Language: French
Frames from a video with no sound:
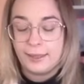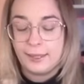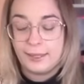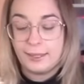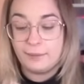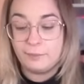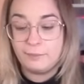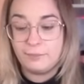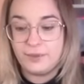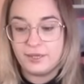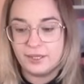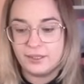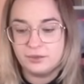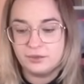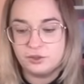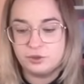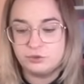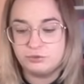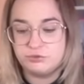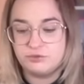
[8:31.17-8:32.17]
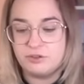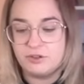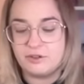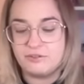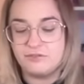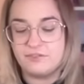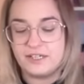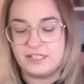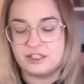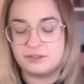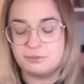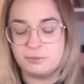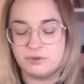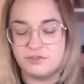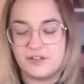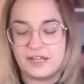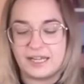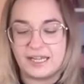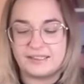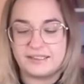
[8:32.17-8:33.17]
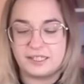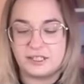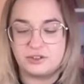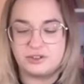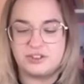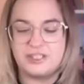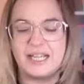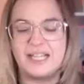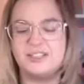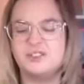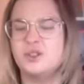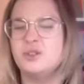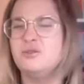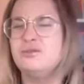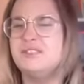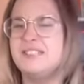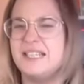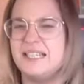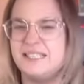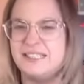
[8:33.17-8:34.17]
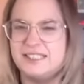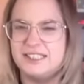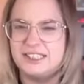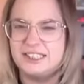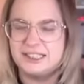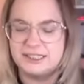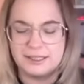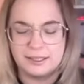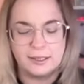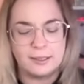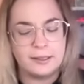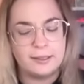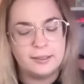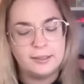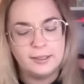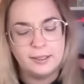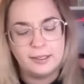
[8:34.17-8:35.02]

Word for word: eh bien, je vois vachement faire attention à ce que vous allez dire.